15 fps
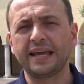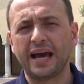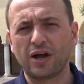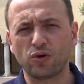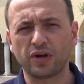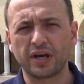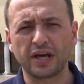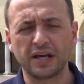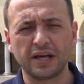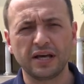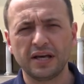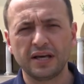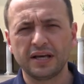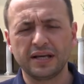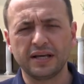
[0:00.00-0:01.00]
chiaro che
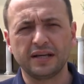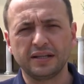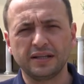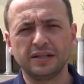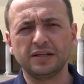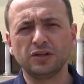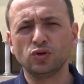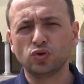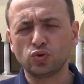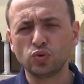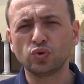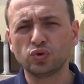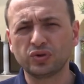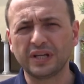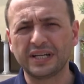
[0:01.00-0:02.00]
eh, in
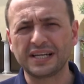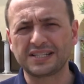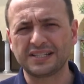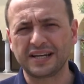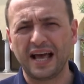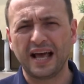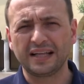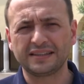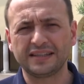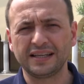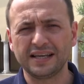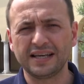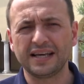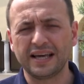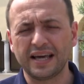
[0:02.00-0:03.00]
tutte le
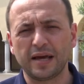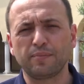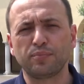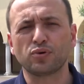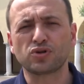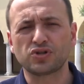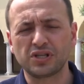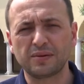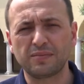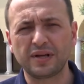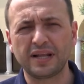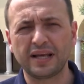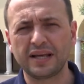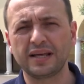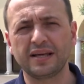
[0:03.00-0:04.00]
serate è
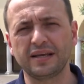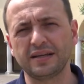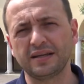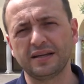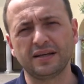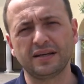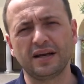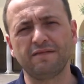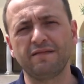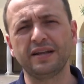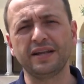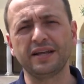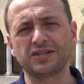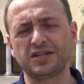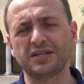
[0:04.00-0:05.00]
possibile
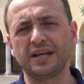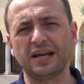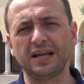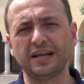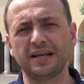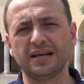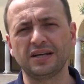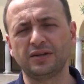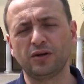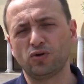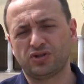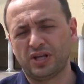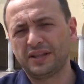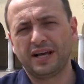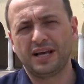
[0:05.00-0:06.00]
avvalersi del, dello
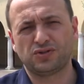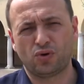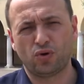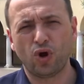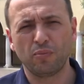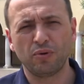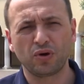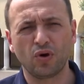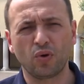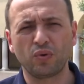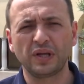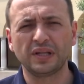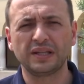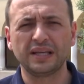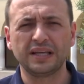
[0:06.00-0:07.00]
stand gastronomico,
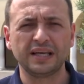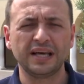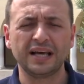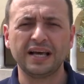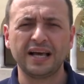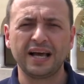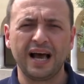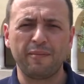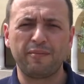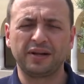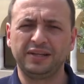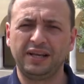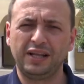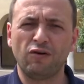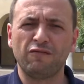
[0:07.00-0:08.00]
quindi a
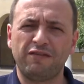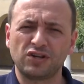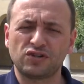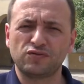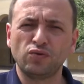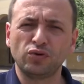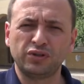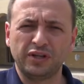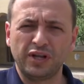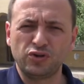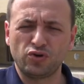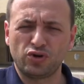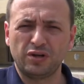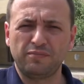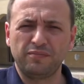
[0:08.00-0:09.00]
partire da un fast food nei,
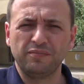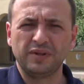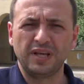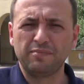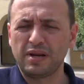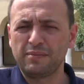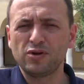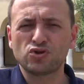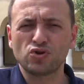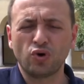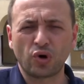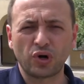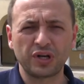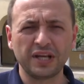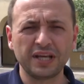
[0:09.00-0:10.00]
giorni, nei primi
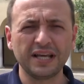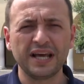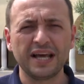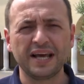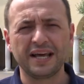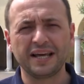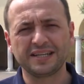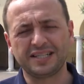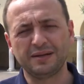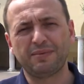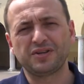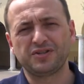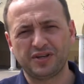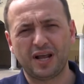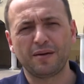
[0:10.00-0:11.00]
giorni eh, si
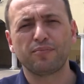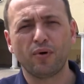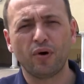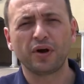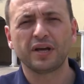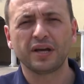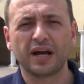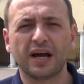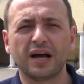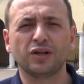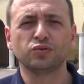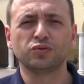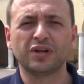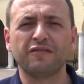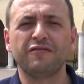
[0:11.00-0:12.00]
passerà poi
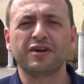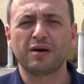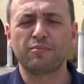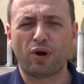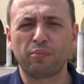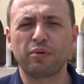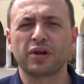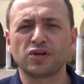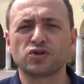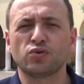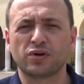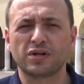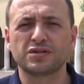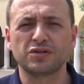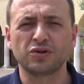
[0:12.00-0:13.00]
ad una vera e propria
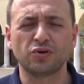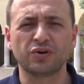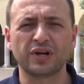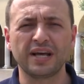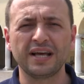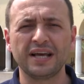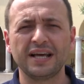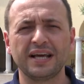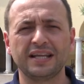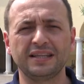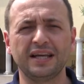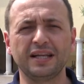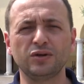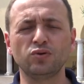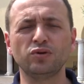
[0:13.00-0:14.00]
ristorazione
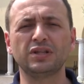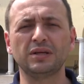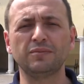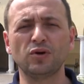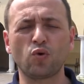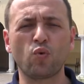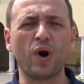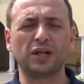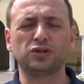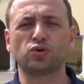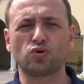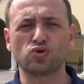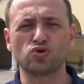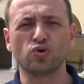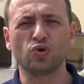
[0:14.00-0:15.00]
negli ultimi
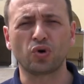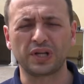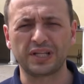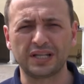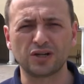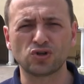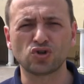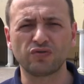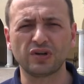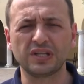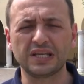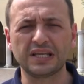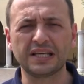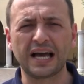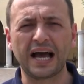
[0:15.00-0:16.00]
quattro giorni, dal
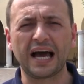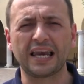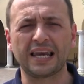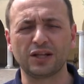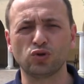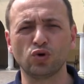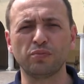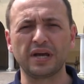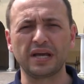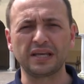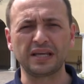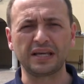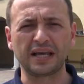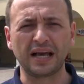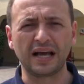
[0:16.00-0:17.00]
giovedì alla
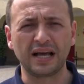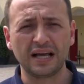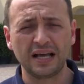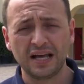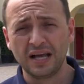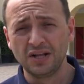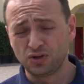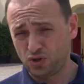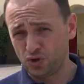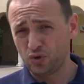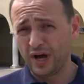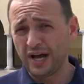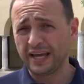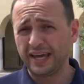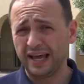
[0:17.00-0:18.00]
domenica
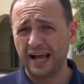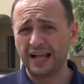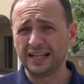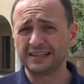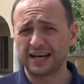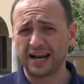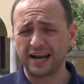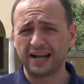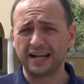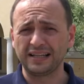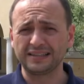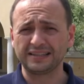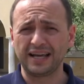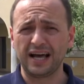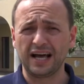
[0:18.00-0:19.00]
sono anche altre
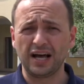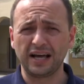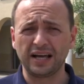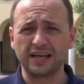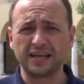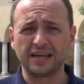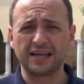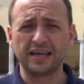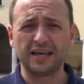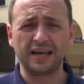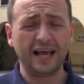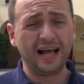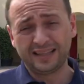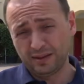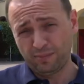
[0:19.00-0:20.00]
realtà e
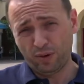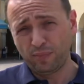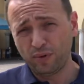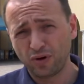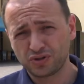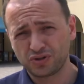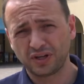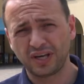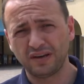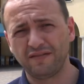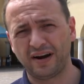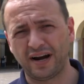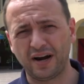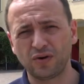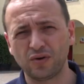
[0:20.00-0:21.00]
altre proposte che
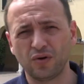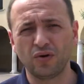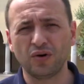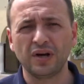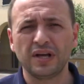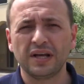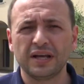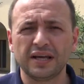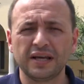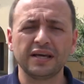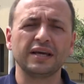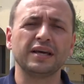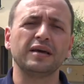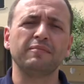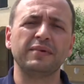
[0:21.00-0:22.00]
verranno
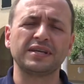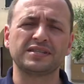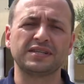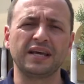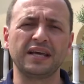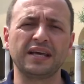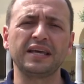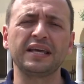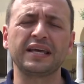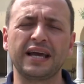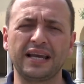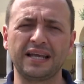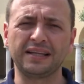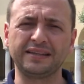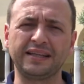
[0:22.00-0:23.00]
eh, messe in
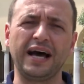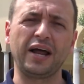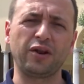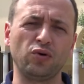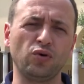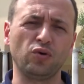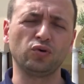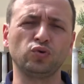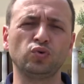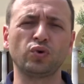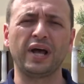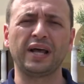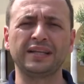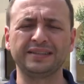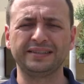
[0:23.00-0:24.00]
calendario
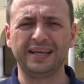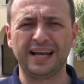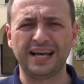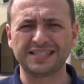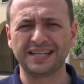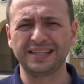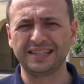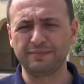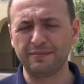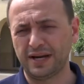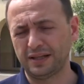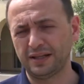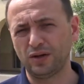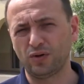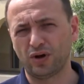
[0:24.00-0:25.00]
durante la
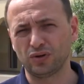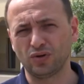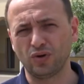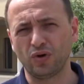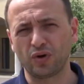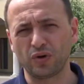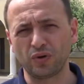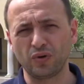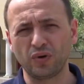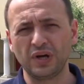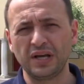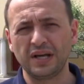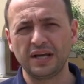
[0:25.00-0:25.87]
settimana dell'oratorio.